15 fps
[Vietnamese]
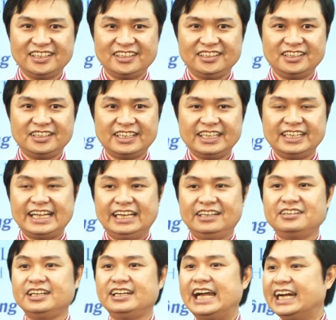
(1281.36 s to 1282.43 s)
như cái nhà
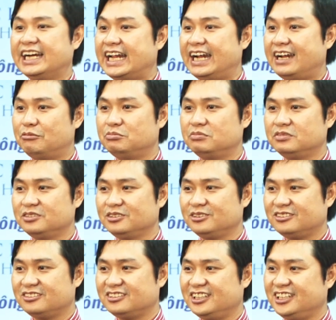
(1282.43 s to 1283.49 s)
nước hiện đại này không
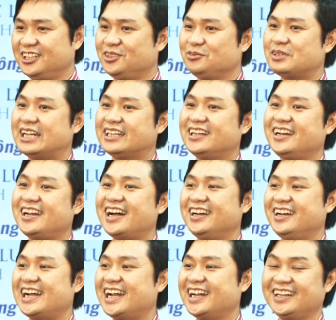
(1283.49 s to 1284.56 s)
thì chúng ta trả lời
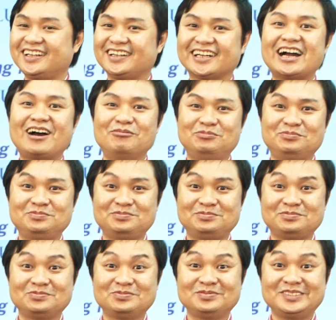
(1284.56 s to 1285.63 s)
là không
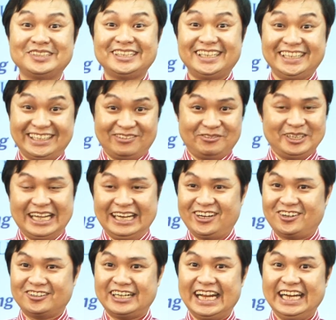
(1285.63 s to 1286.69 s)
thì trong cái giai
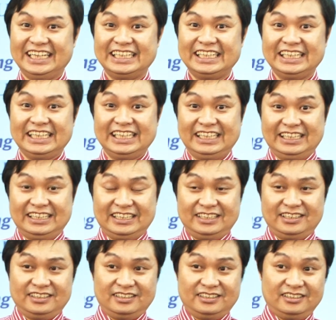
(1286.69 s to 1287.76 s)
đoạn này
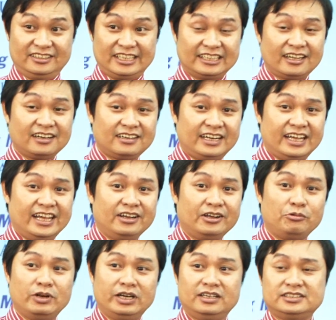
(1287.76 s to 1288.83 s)
người ta thực hiện
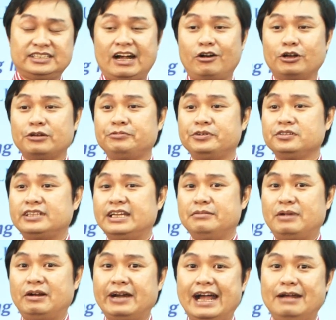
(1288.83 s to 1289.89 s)
cái quyền lực xã hội cái phương tiện
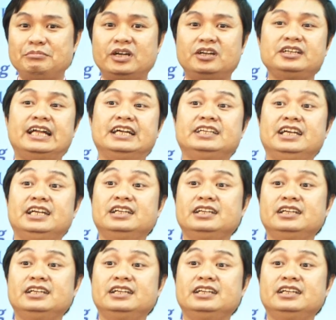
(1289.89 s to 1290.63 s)
bảo đảm đó là gì